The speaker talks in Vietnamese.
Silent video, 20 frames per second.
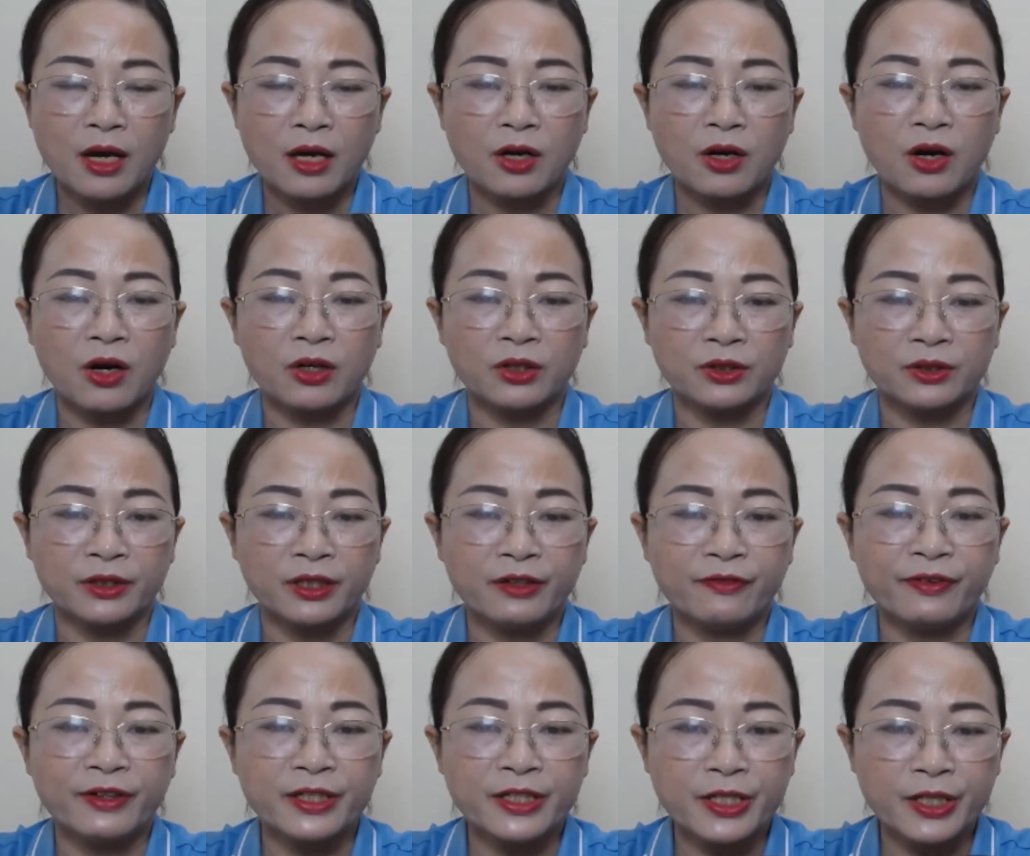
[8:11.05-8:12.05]
còn thì
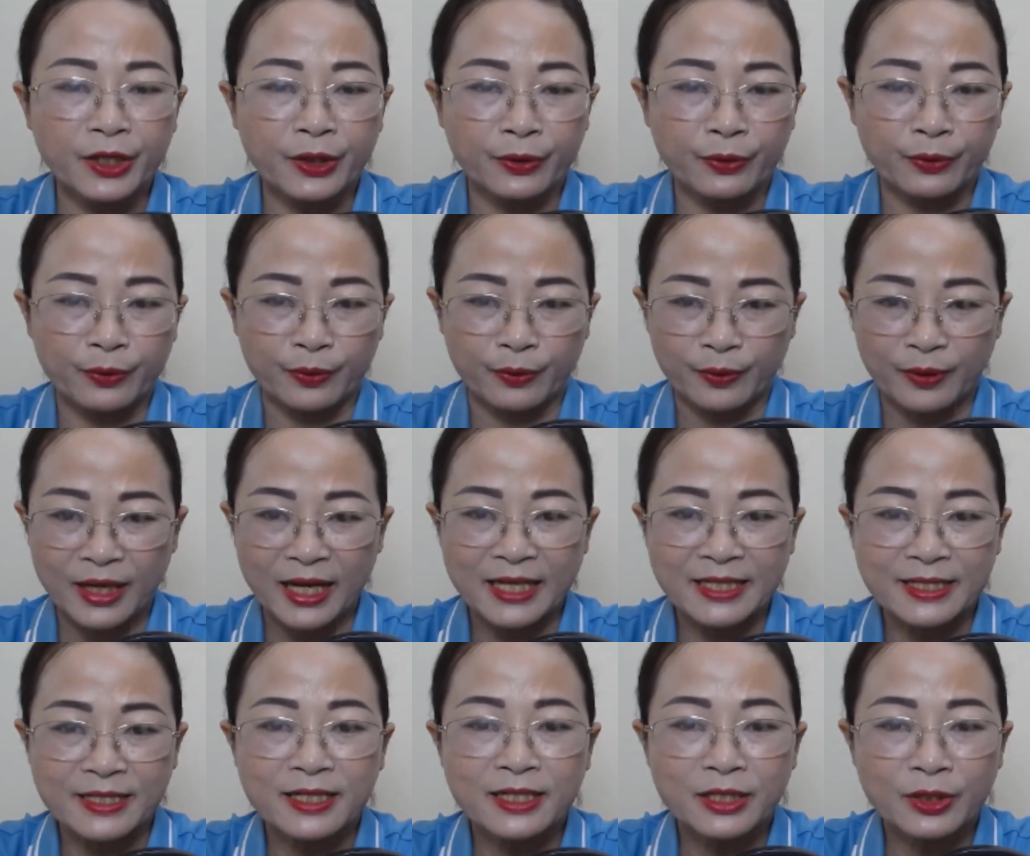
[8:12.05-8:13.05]
phần nhiều là
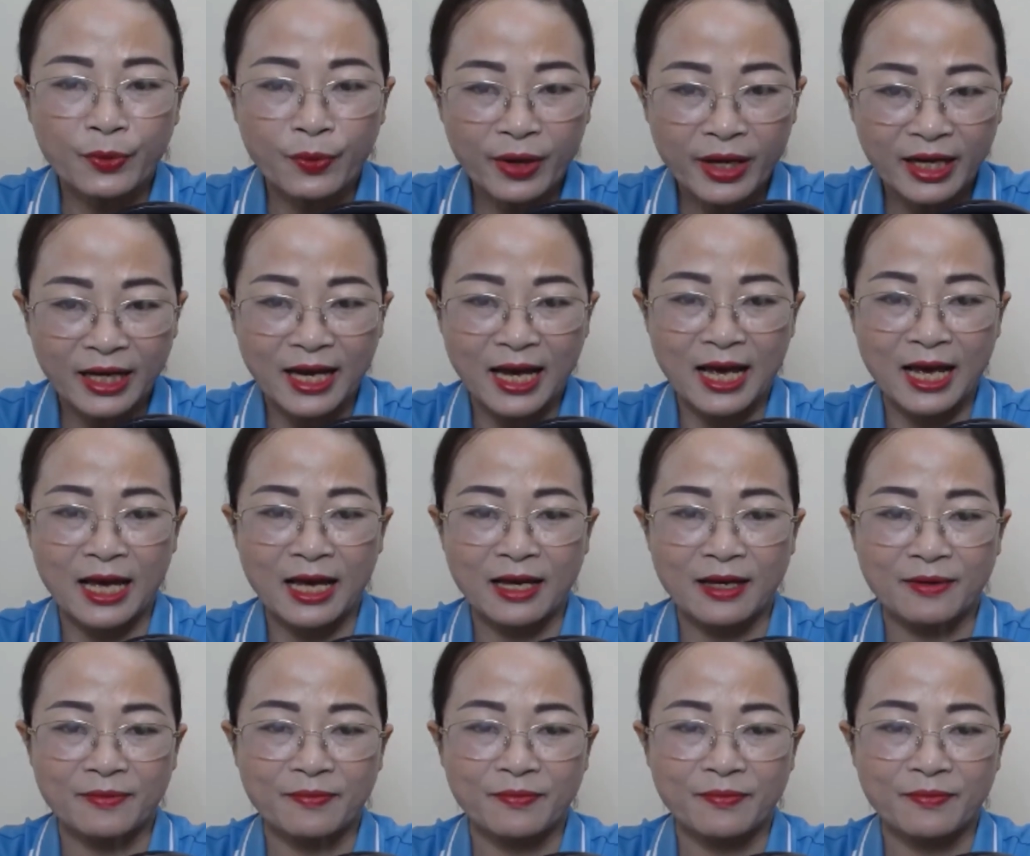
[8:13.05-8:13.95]
dân quê cả.